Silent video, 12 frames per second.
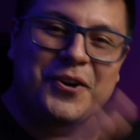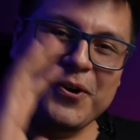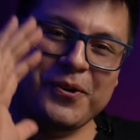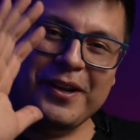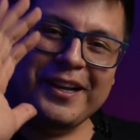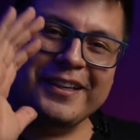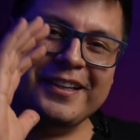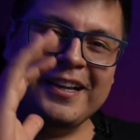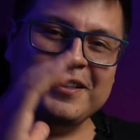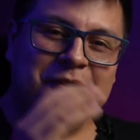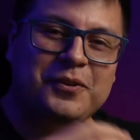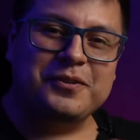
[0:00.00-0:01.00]
Hola, ¿qué tal
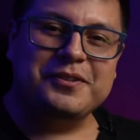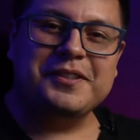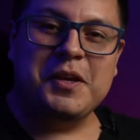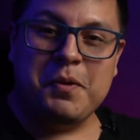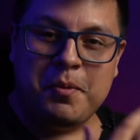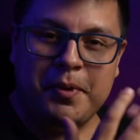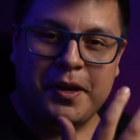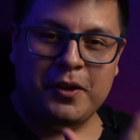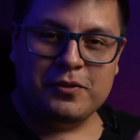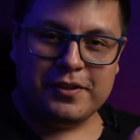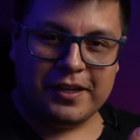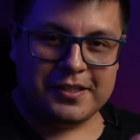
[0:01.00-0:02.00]
a todos? Y
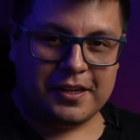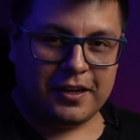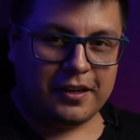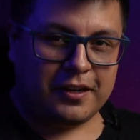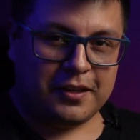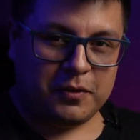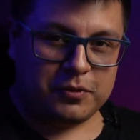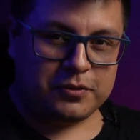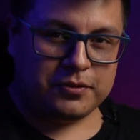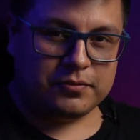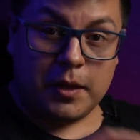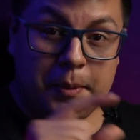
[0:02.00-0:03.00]
bienvenidos a Charra
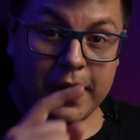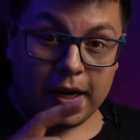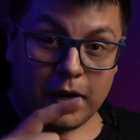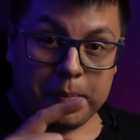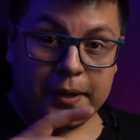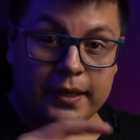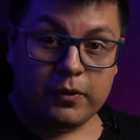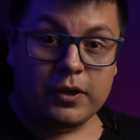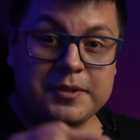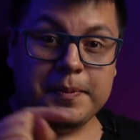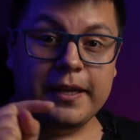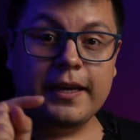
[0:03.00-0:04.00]
Creativos. De manera rápida te voy a
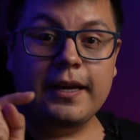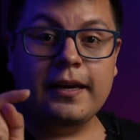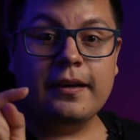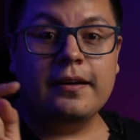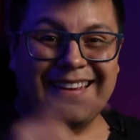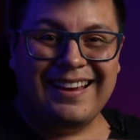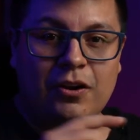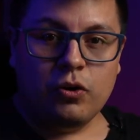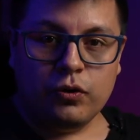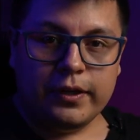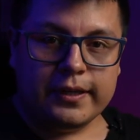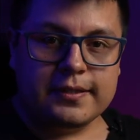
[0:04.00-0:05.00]
explicar qué
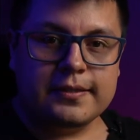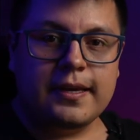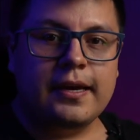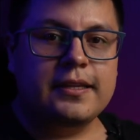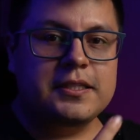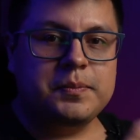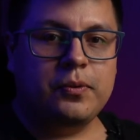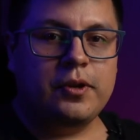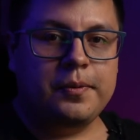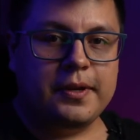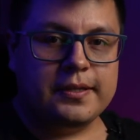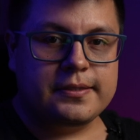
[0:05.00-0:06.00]
codecs hay
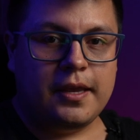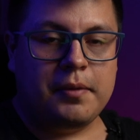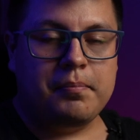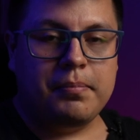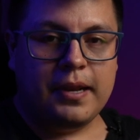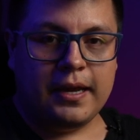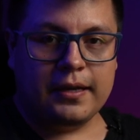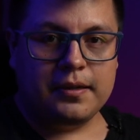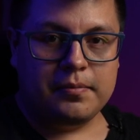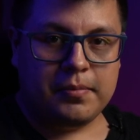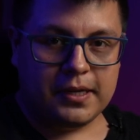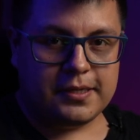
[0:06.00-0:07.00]
disponibles en
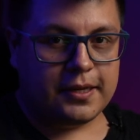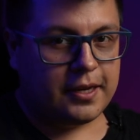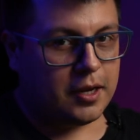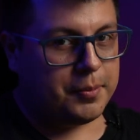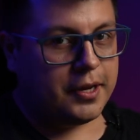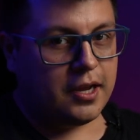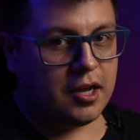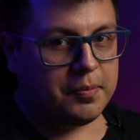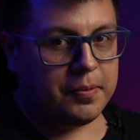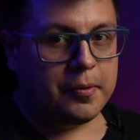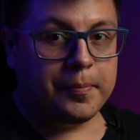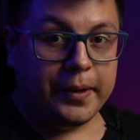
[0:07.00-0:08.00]
Blackmagic Camera
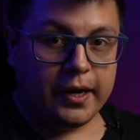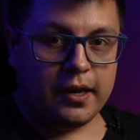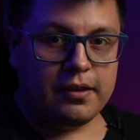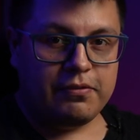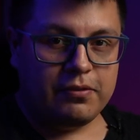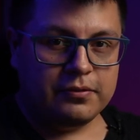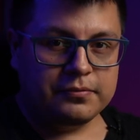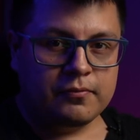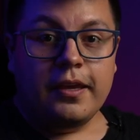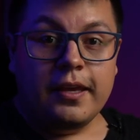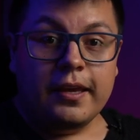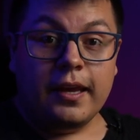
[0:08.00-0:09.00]
App para iPhone
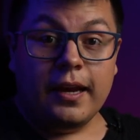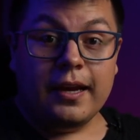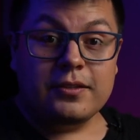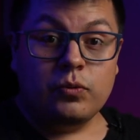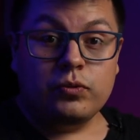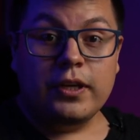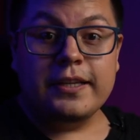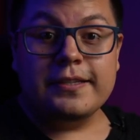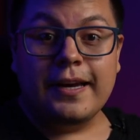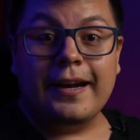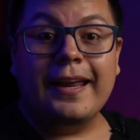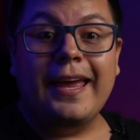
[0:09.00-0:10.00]
y en qué caso
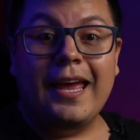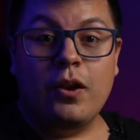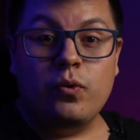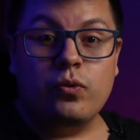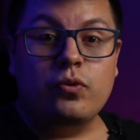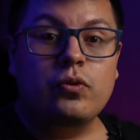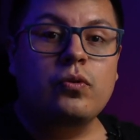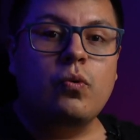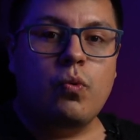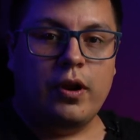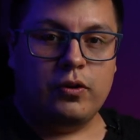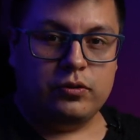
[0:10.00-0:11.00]
utilizar el uno
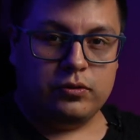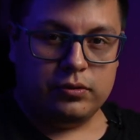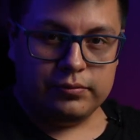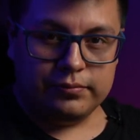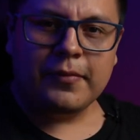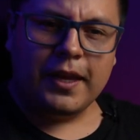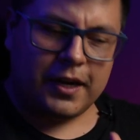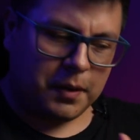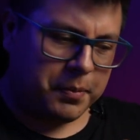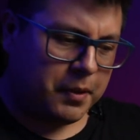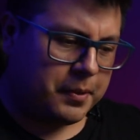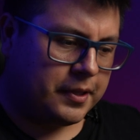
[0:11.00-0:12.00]
o el otro.
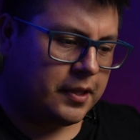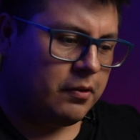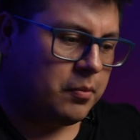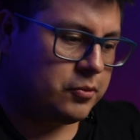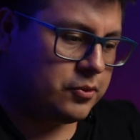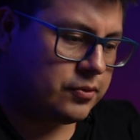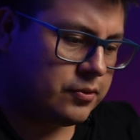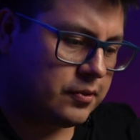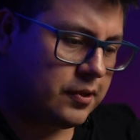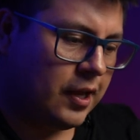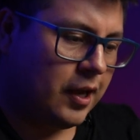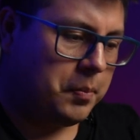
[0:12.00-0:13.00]
Rápidamente vamos
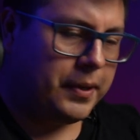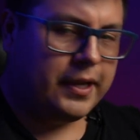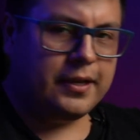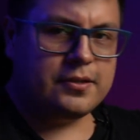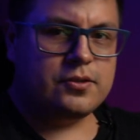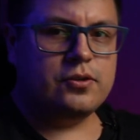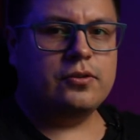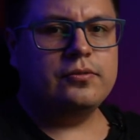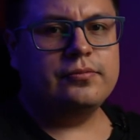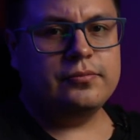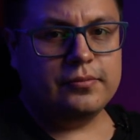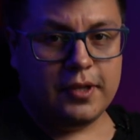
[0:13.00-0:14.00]
a la
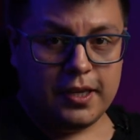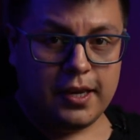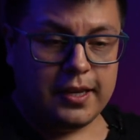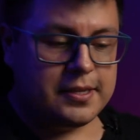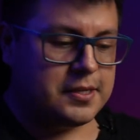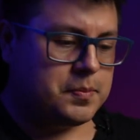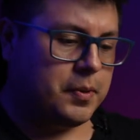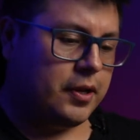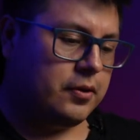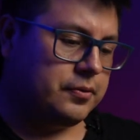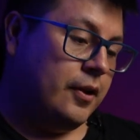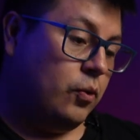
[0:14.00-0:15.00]
aplicación y les
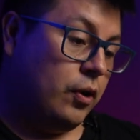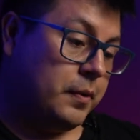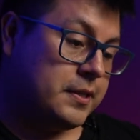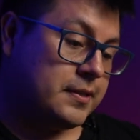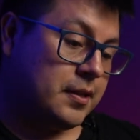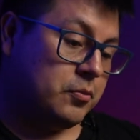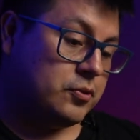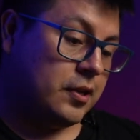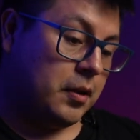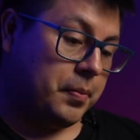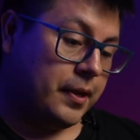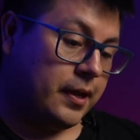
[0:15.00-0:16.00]
explico. Una vez estamos en
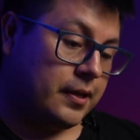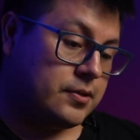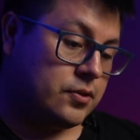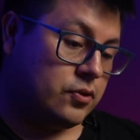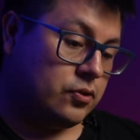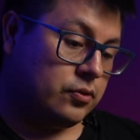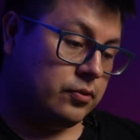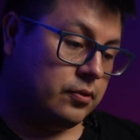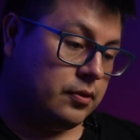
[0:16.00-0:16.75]
la aplicación